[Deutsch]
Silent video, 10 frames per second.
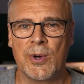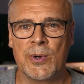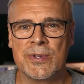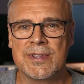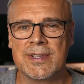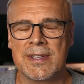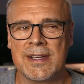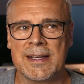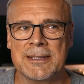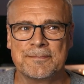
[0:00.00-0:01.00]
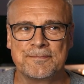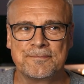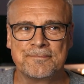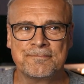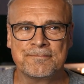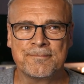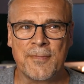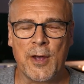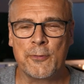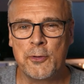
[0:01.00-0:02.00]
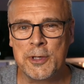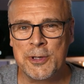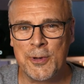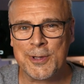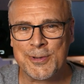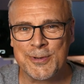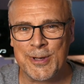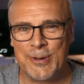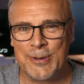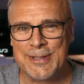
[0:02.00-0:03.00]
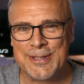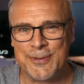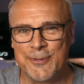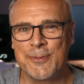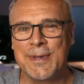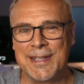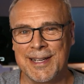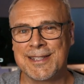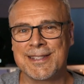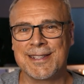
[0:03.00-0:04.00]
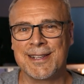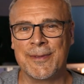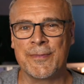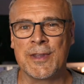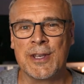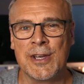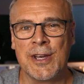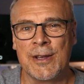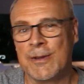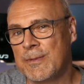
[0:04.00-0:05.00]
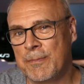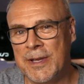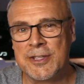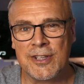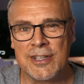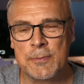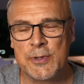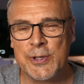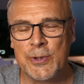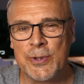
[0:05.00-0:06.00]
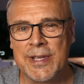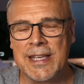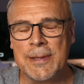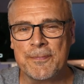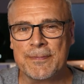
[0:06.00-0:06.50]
Und Mm, für die Nerds unter uns und für mich als ähm, Bachelor der Psychologie